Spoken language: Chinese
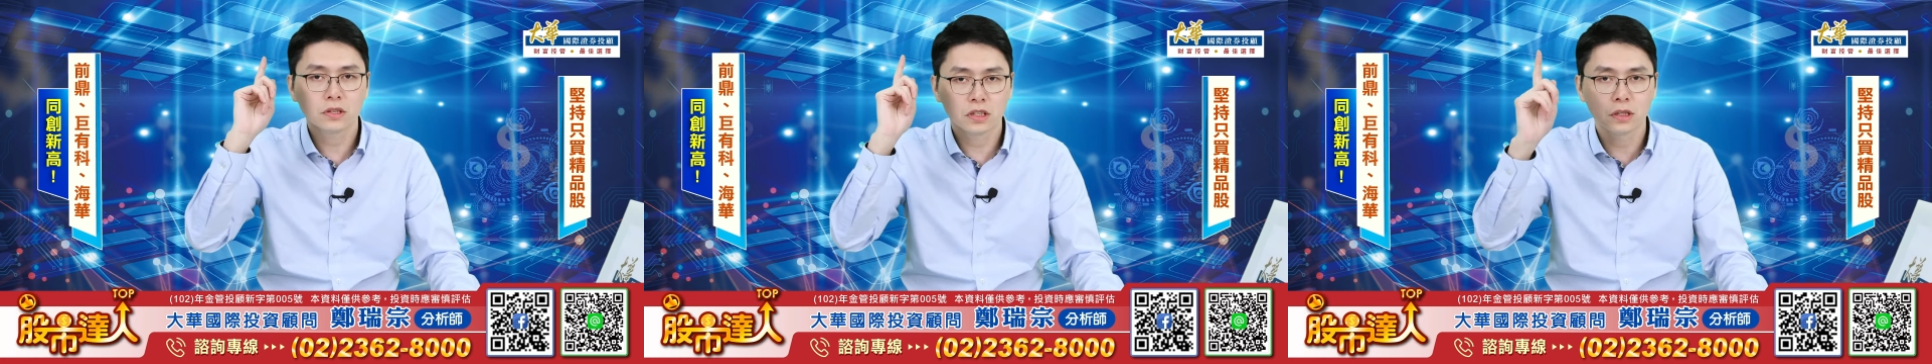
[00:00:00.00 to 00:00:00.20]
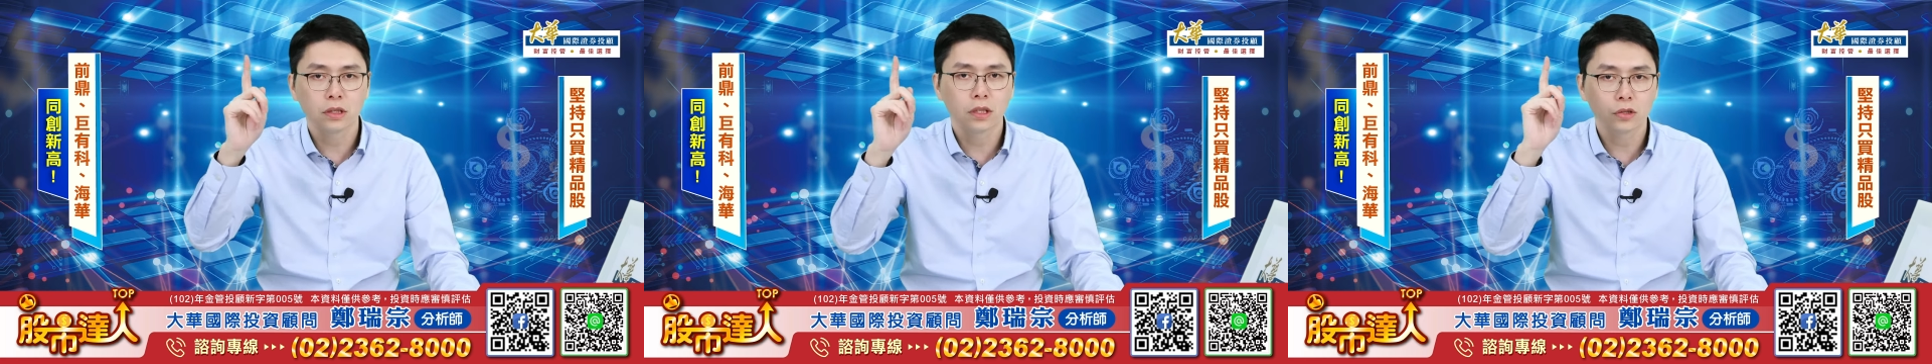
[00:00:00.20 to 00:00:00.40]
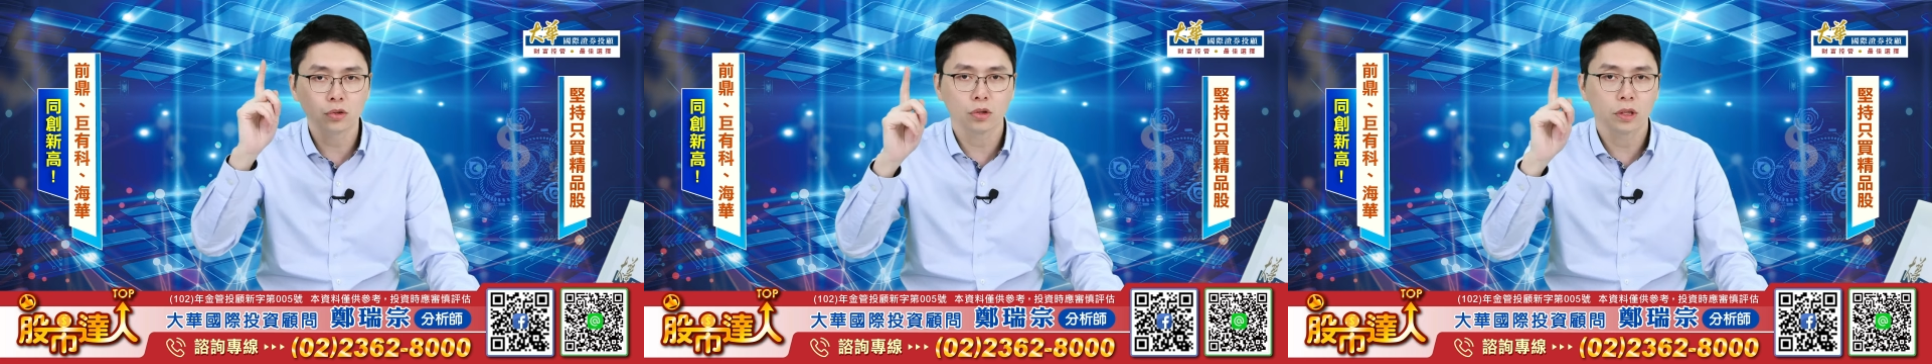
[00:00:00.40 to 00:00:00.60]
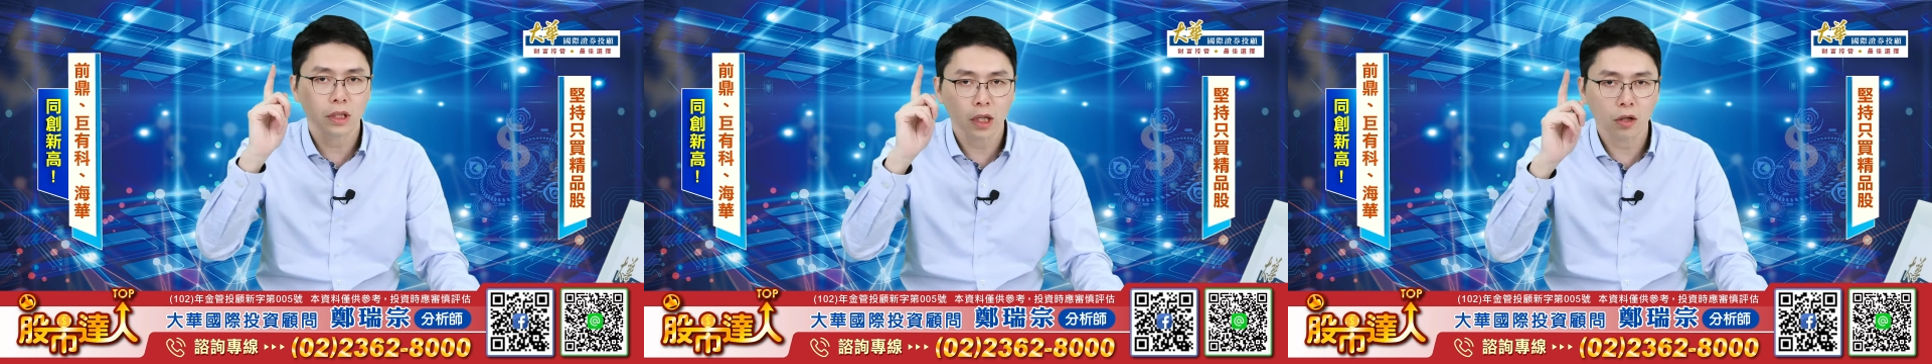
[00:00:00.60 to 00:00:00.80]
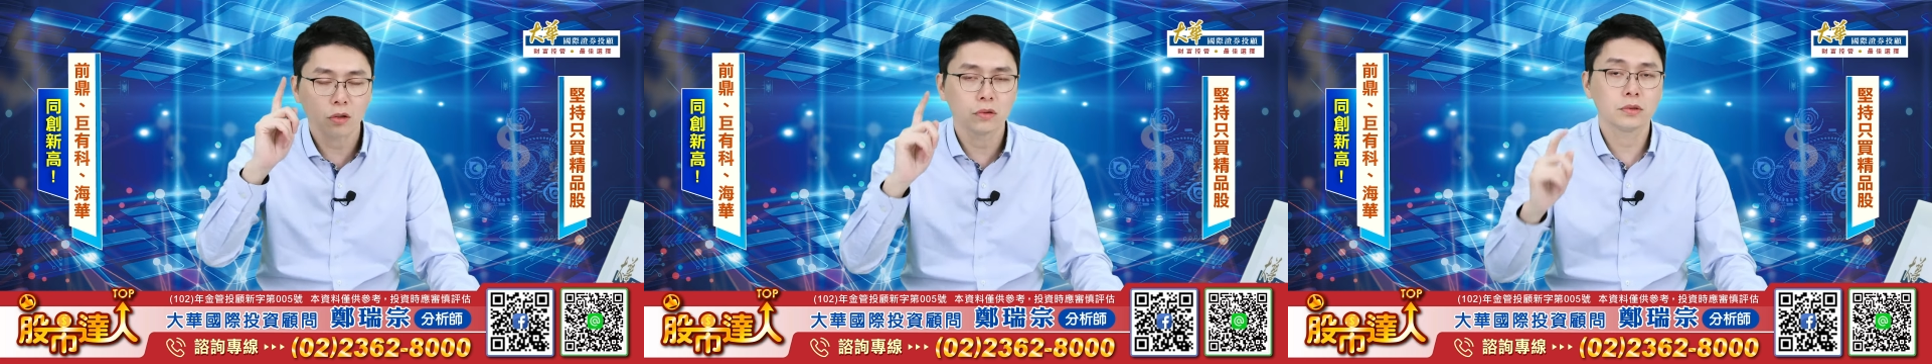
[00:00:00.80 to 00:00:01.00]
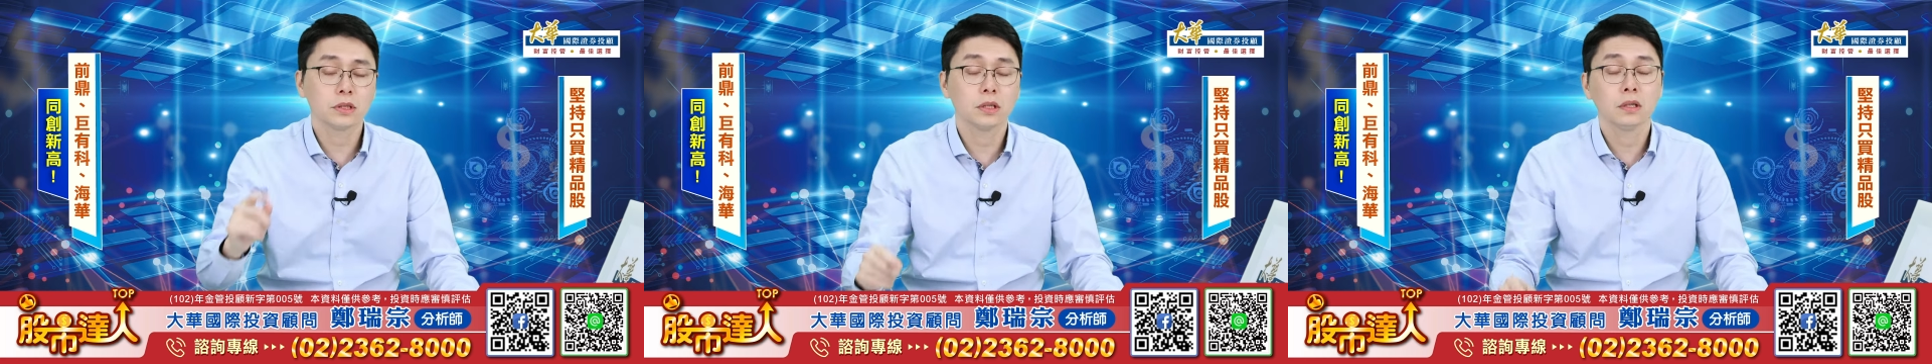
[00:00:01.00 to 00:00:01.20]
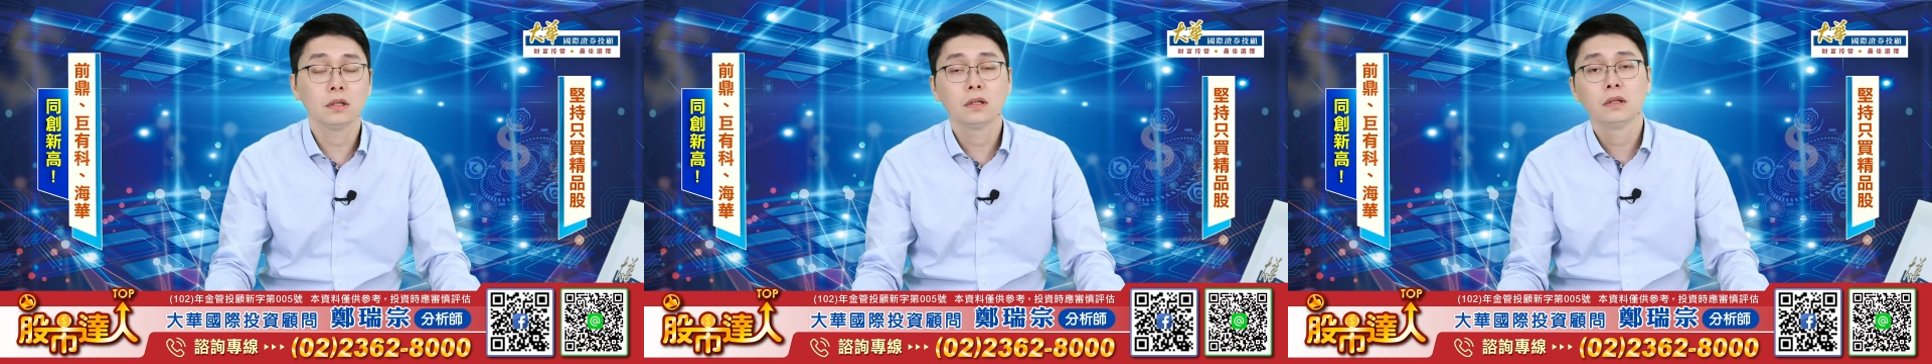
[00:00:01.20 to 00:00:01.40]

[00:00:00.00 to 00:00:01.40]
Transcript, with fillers: 金立科、聚友科还有空间，